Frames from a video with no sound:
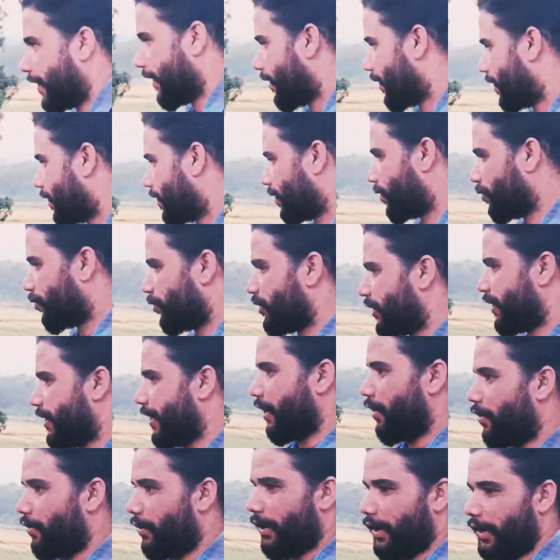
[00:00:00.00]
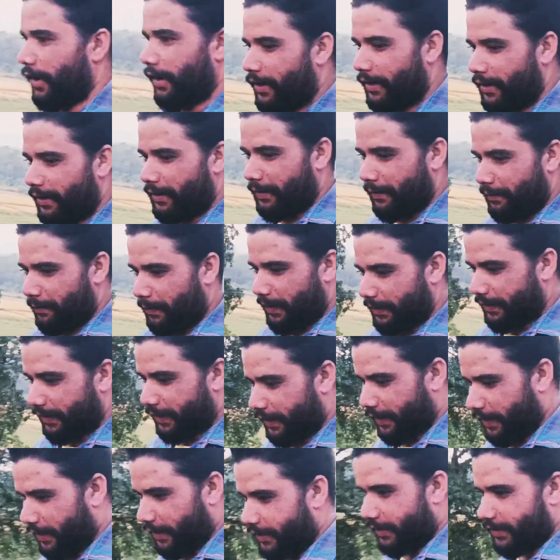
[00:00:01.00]
ही घुस गया होगा पता
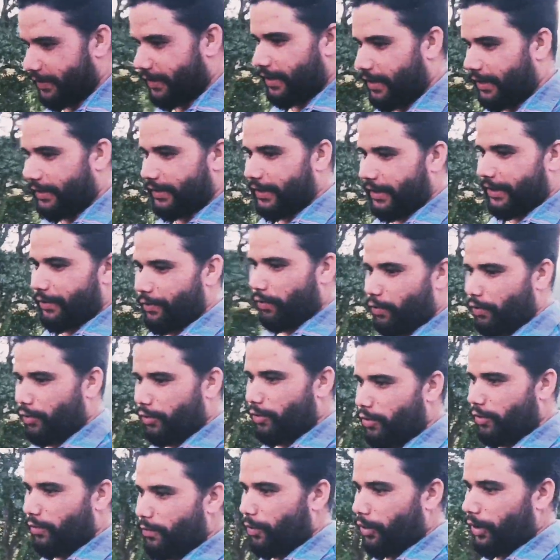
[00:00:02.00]
नहीं इसका अंदर है उन लोग